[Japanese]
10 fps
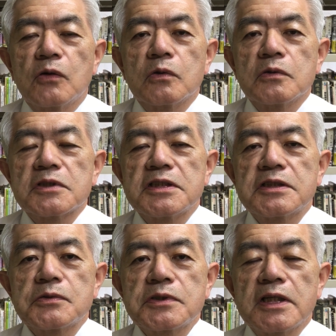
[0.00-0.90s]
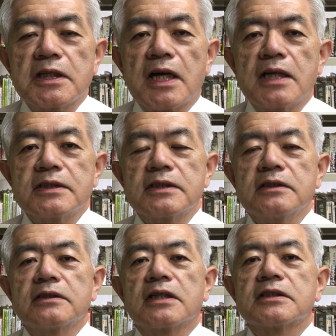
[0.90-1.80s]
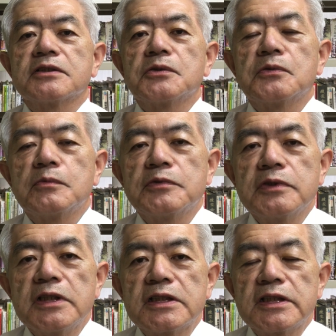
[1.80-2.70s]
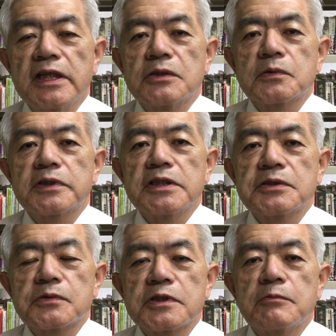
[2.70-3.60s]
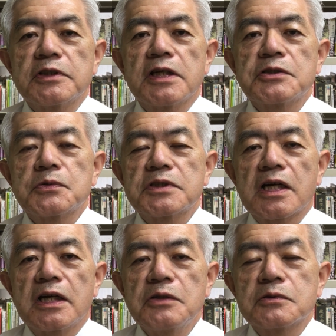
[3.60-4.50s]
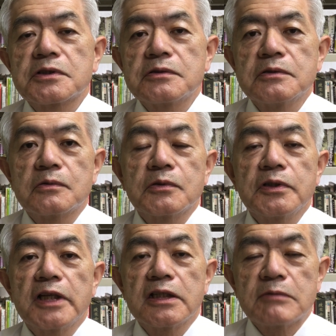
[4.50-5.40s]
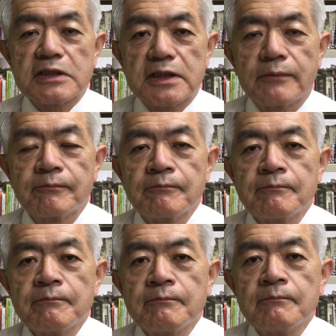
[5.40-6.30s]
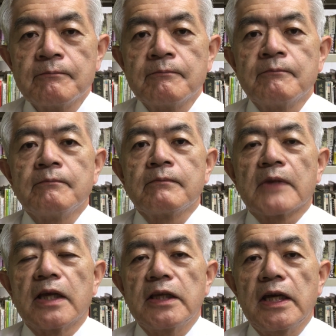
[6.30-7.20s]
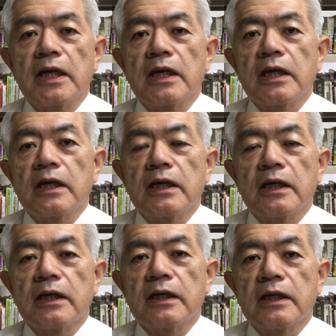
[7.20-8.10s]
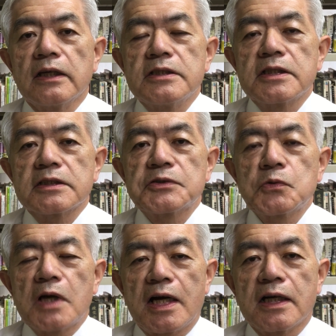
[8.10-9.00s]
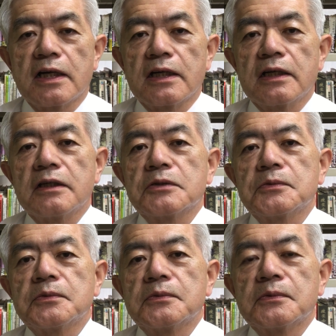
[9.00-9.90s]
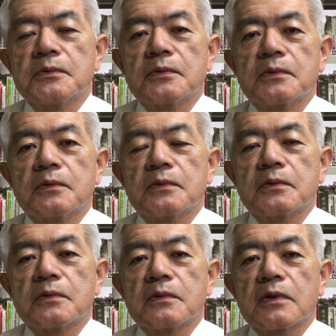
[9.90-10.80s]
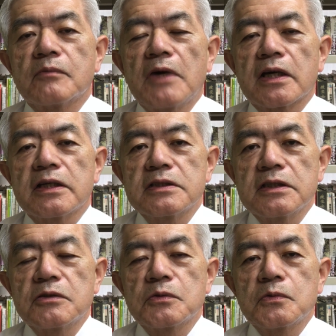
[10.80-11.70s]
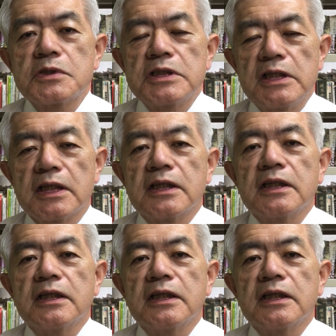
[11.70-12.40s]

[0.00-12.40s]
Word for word: この失踪者に関する活動を分離して特定失踪者問題調査会を作ることになりました。で、え1月10日あの、まあ、結成と同時に